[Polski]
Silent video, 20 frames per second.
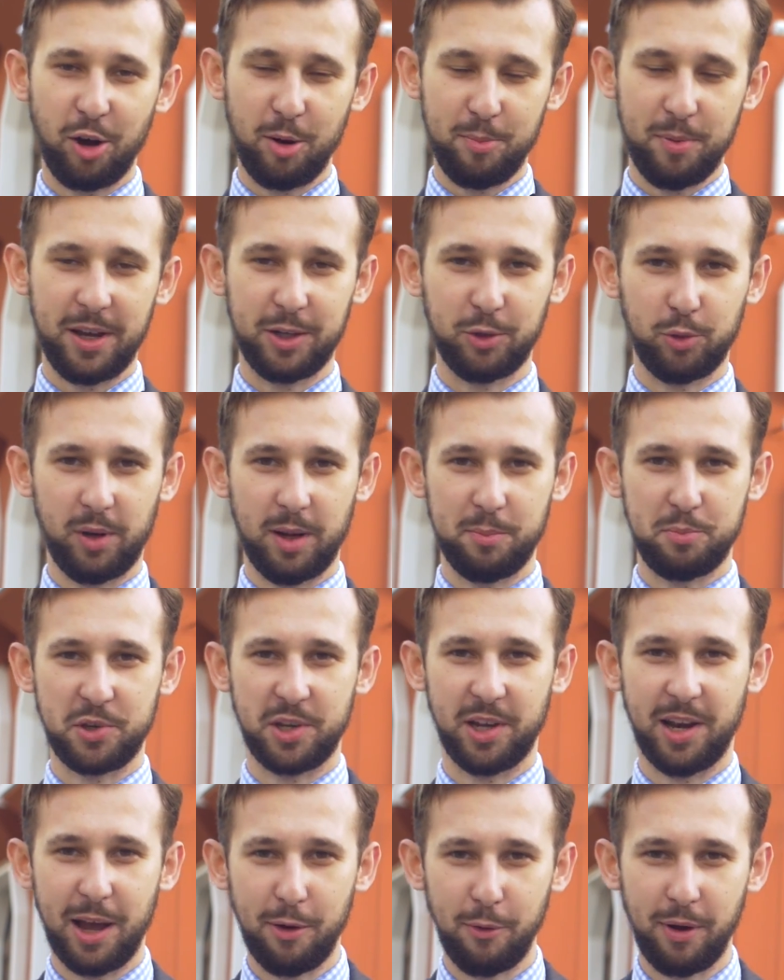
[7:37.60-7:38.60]
kropla, która
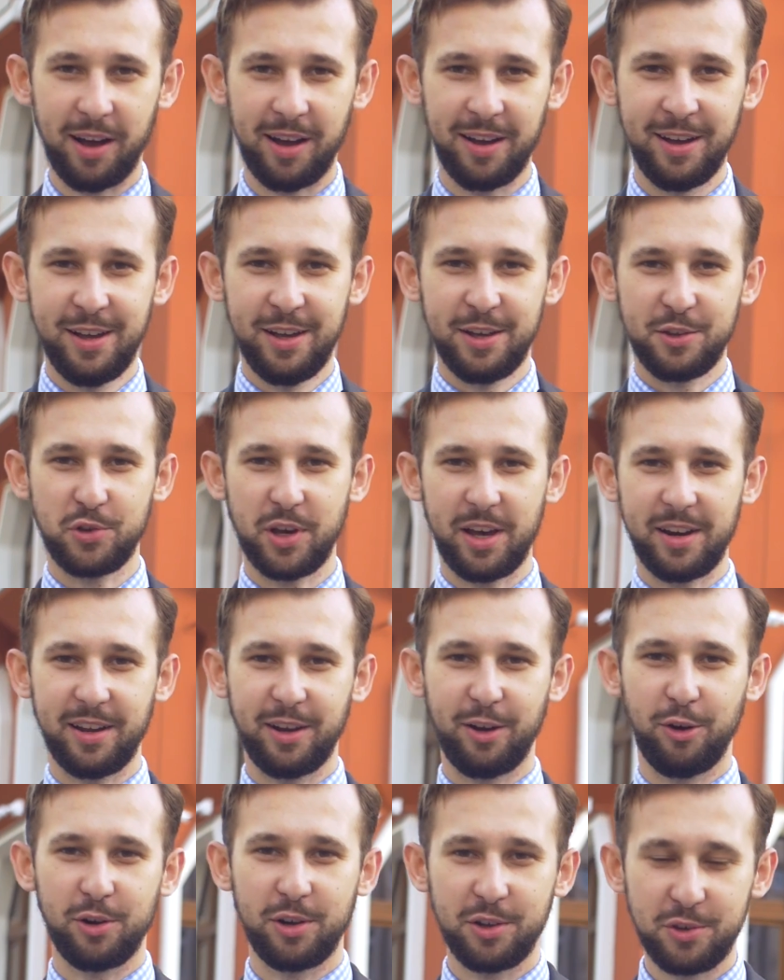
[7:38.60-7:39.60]
przelała
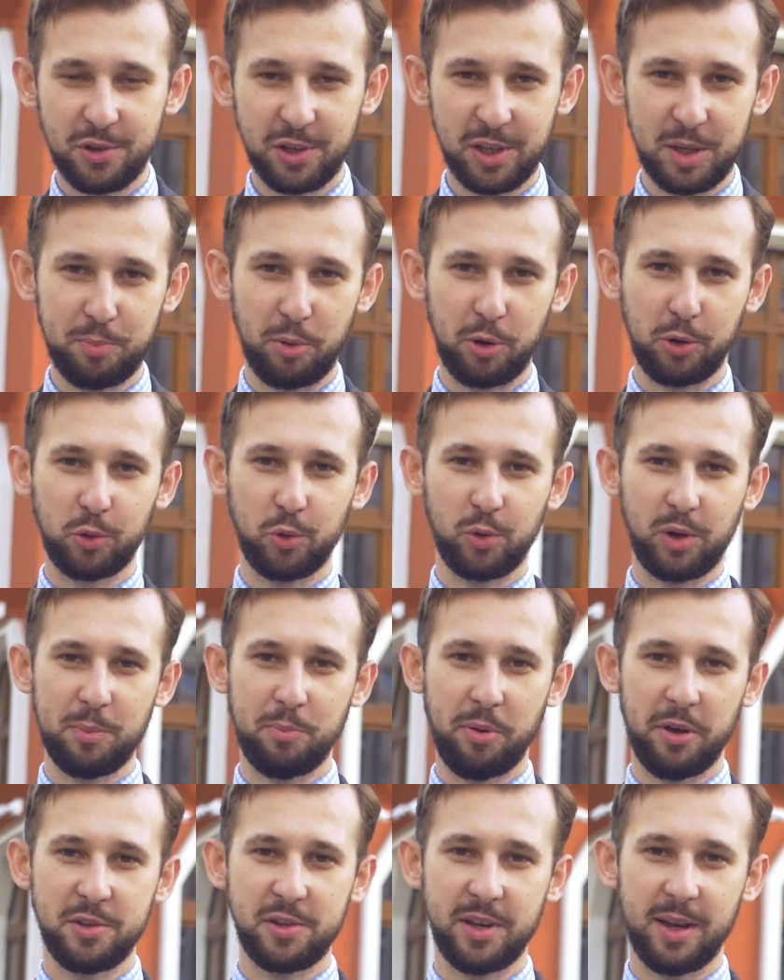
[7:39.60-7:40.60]
czarę goryczy i po
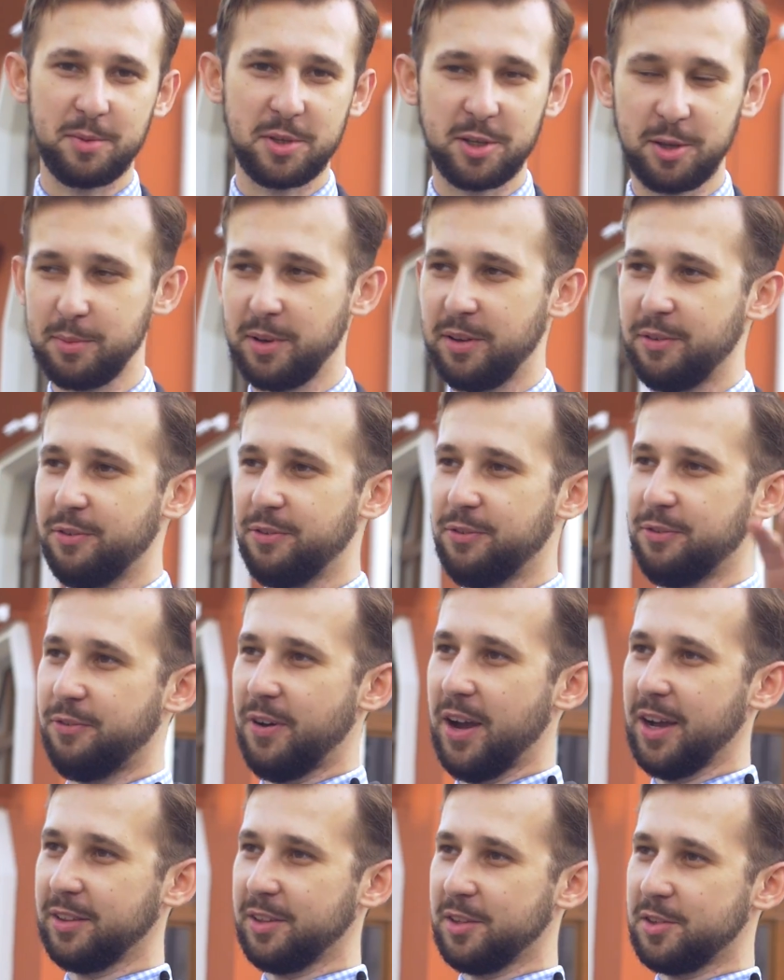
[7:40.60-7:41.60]
której powiedziałem sobie
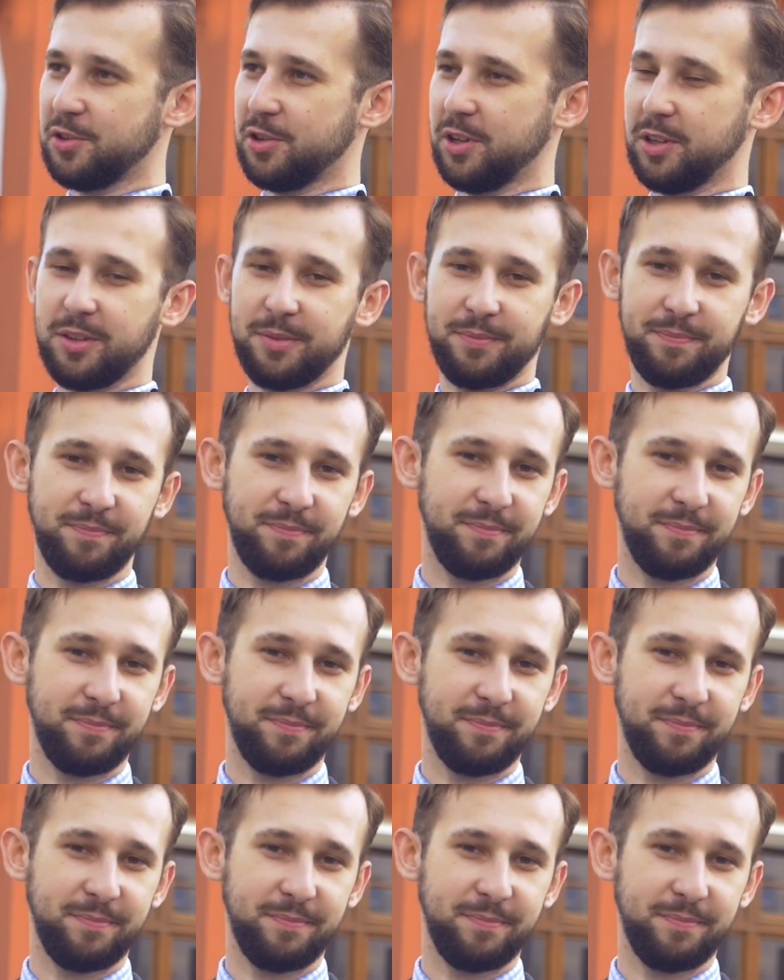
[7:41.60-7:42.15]
fuck this shit,